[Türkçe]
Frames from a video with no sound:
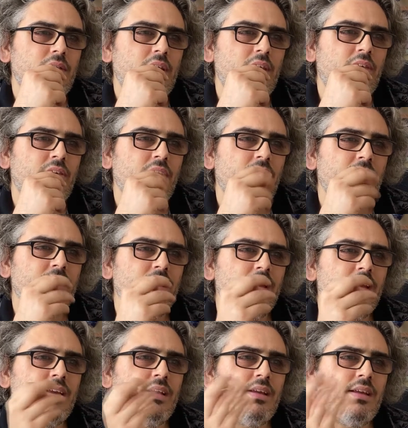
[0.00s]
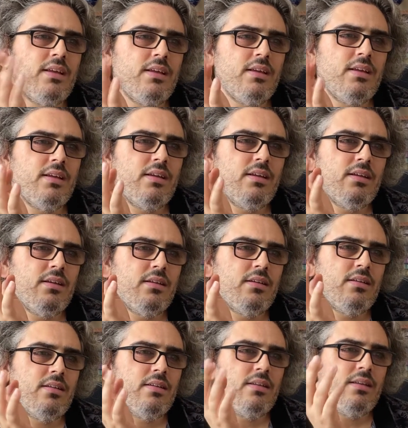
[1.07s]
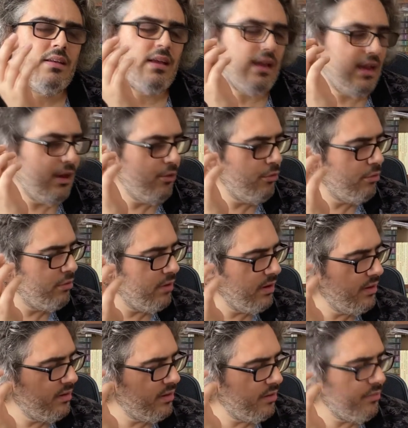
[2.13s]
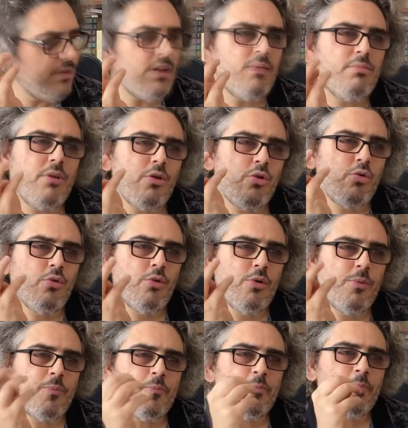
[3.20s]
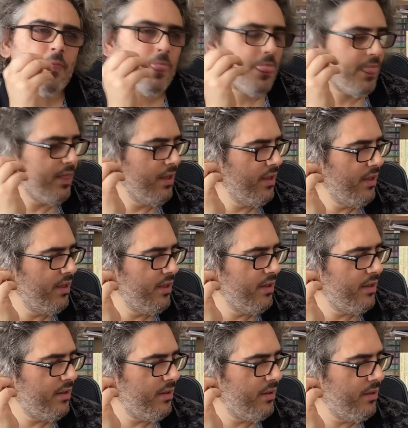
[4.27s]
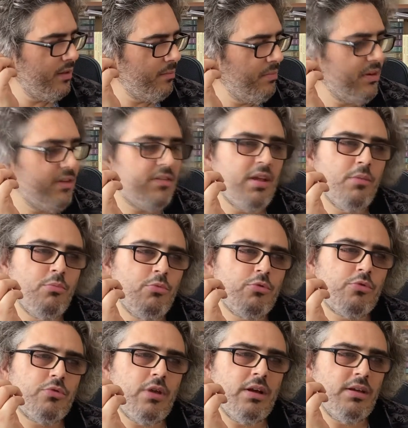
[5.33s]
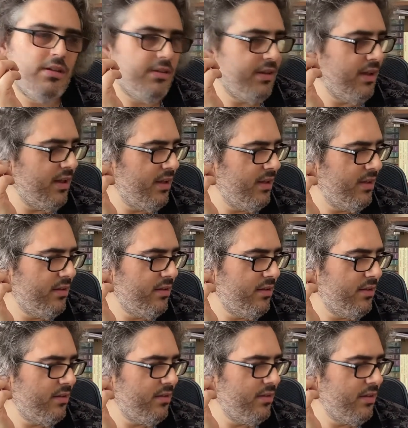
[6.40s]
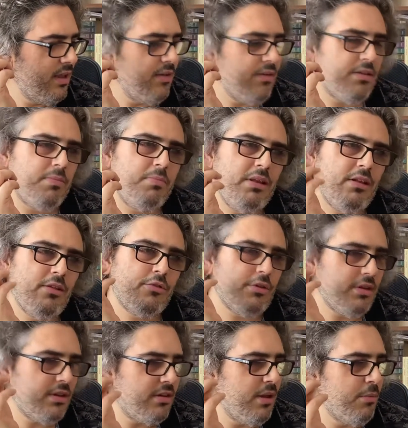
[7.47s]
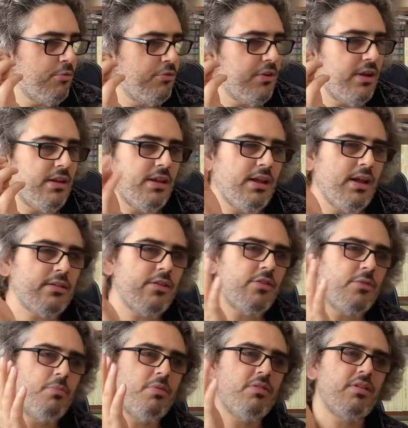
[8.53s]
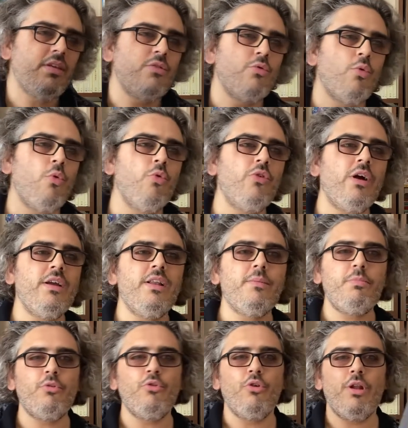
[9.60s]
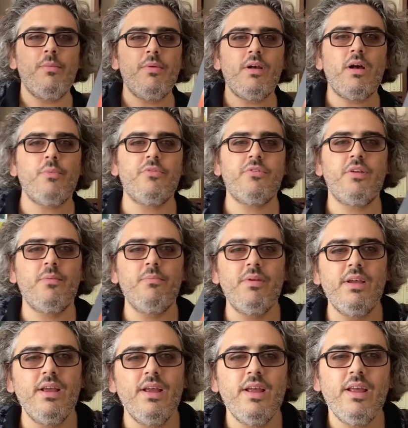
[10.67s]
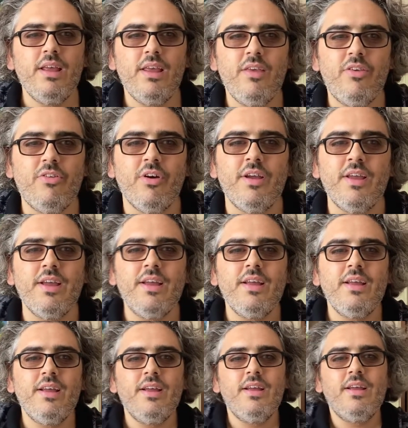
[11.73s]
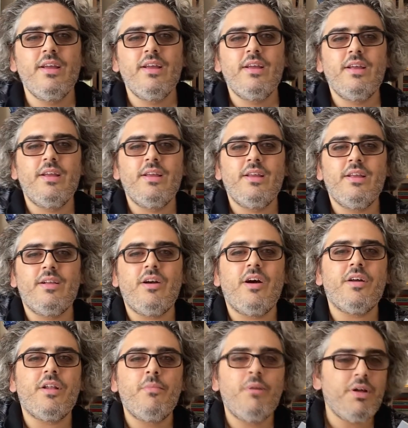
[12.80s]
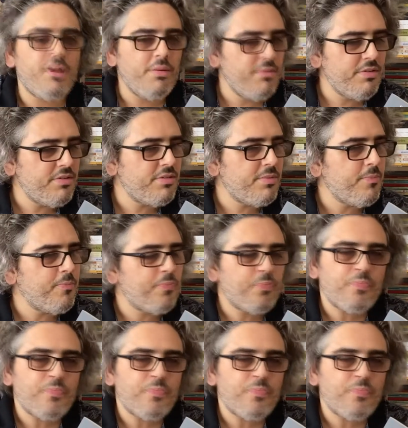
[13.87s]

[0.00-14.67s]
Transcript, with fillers: hikaye Eylül ayından falan başlıyor. 1 ee, Temmuz ayında evet bir yıl sonraki Temmuz ayında yaklaşık bir 8-10 aylık bir dönemi kapsayan bir hikaye. Ee, kahramanımız